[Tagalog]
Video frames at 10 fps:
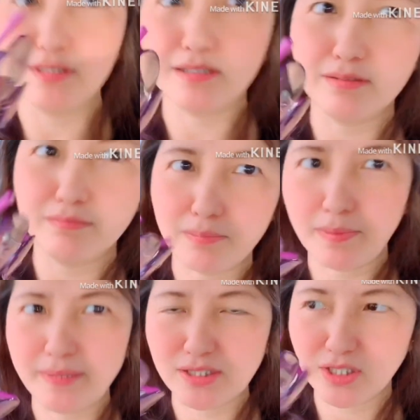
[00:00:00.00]
nito
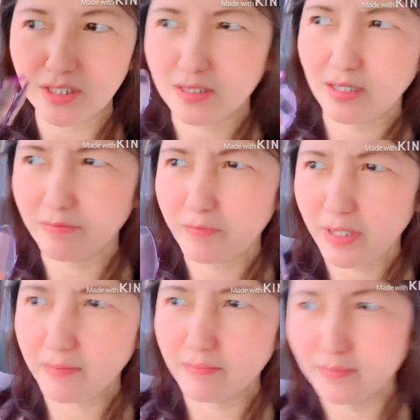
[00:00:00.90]
magpapa-change ng
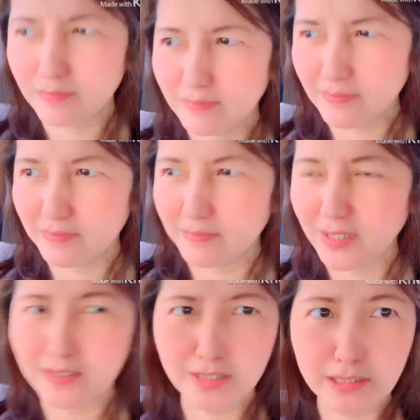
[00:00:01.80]
frame
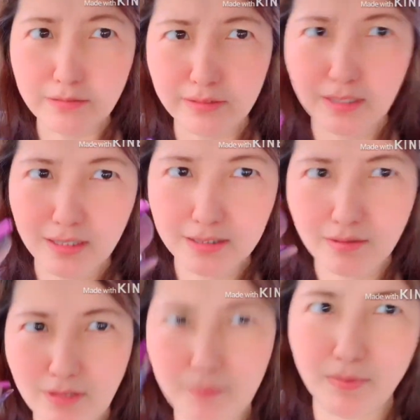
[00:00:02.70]
tiisin ko na lang kasi
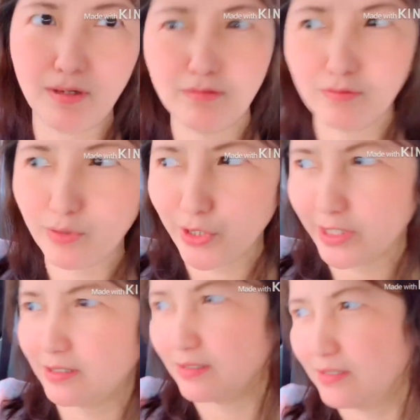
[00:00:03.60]
wala po akong
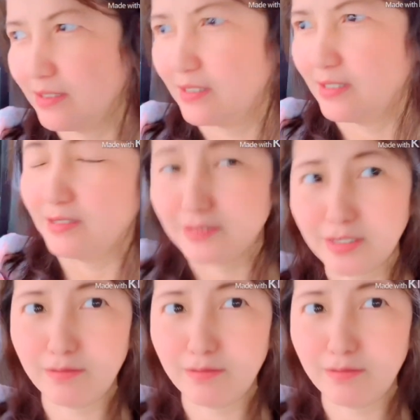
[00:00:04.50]
work tsaka